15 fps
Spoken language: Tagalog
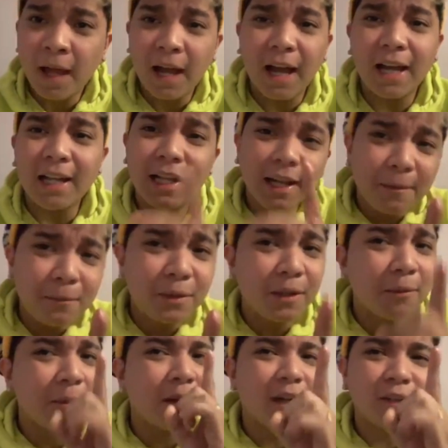alam ng
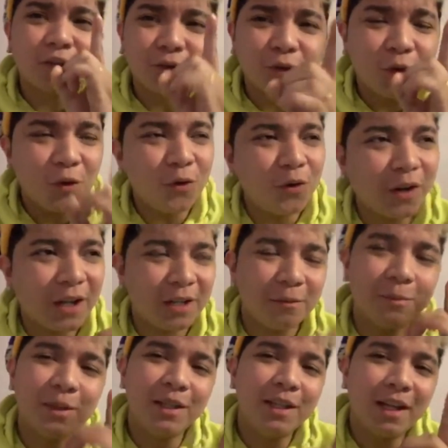mga totoong
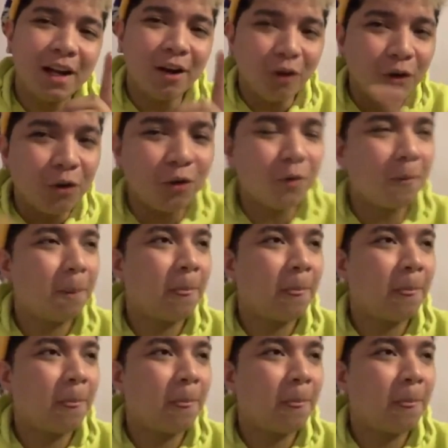kaibigan ko